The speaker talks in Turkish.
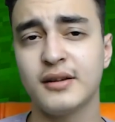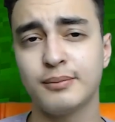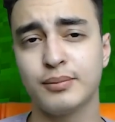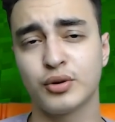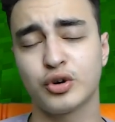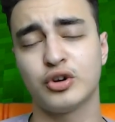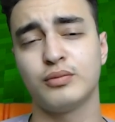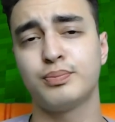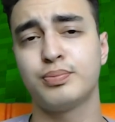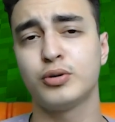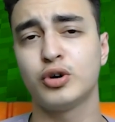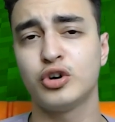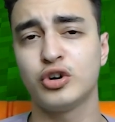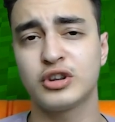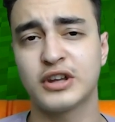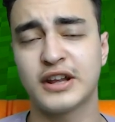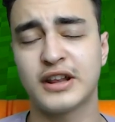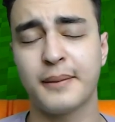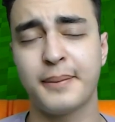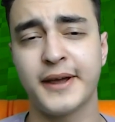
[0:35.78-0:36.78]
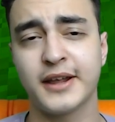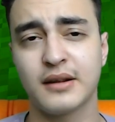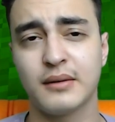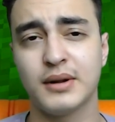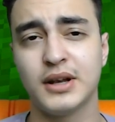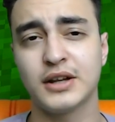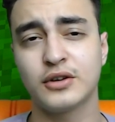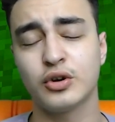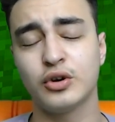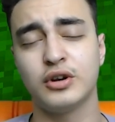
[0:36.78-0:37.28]
Bugün bu data pack'le
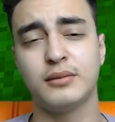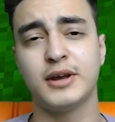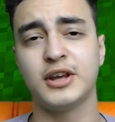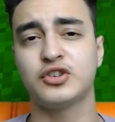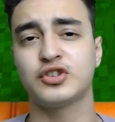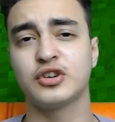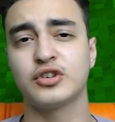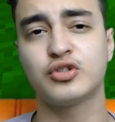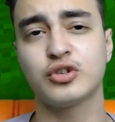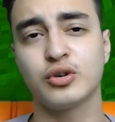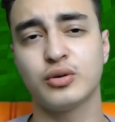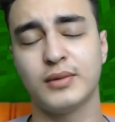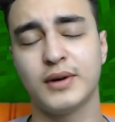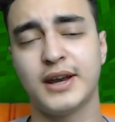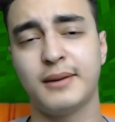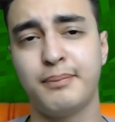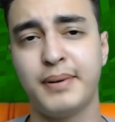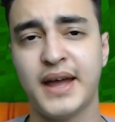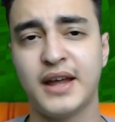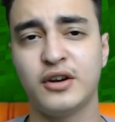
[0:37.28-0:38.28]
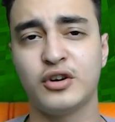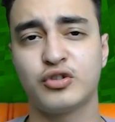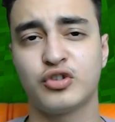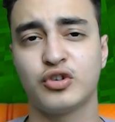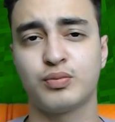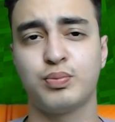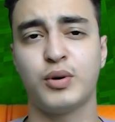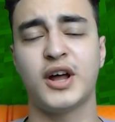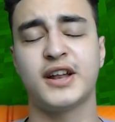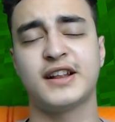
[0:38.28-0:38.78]
birlikte oynamaya çalıştık. Umarım
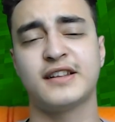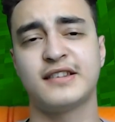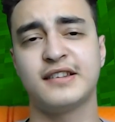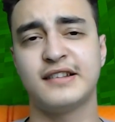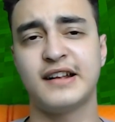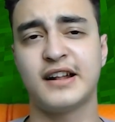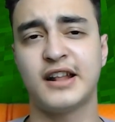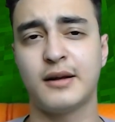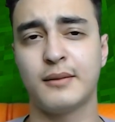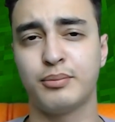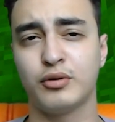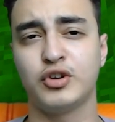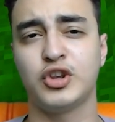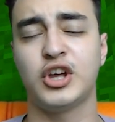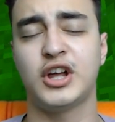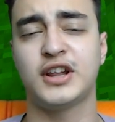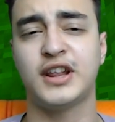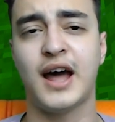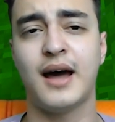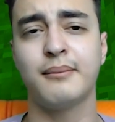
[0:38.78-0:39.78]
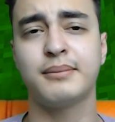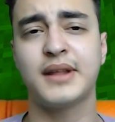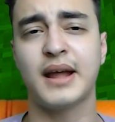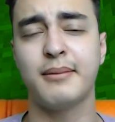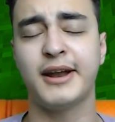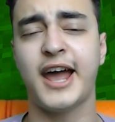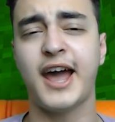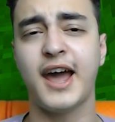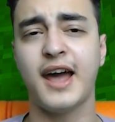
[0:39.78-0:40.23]
beğenirsiniz. Bu arada sizlerden bu videoyu tam tamına